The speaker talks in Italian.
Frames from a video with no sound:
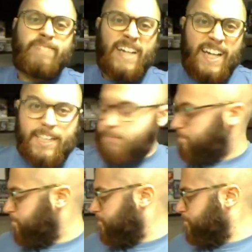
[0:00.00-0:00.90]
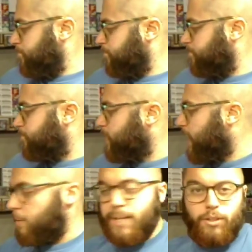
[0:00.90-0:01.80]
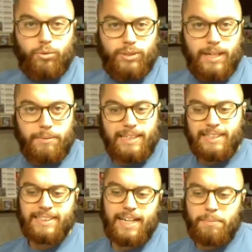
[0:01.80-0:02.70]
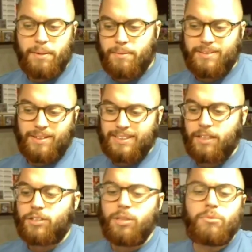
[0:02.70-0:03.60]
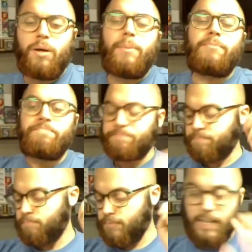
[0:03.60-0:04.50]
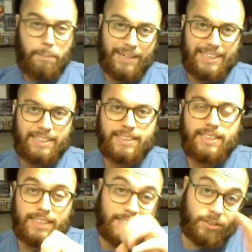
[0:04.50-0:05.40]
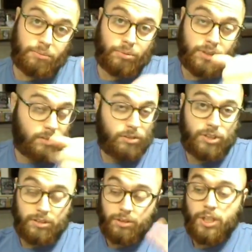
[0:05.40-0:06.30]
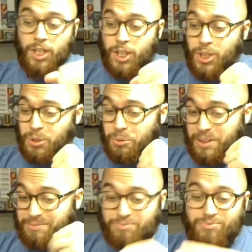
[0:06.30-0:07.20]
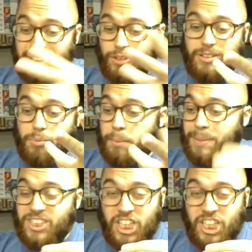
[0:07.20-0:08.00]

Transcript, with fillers: magari era meglio non usare quella delle scarpe, ma è un'altra cosa. Comunque, vabbè, a parte gli scherzi, ragazzi, non puzza, sto dicendo una, una cosa, una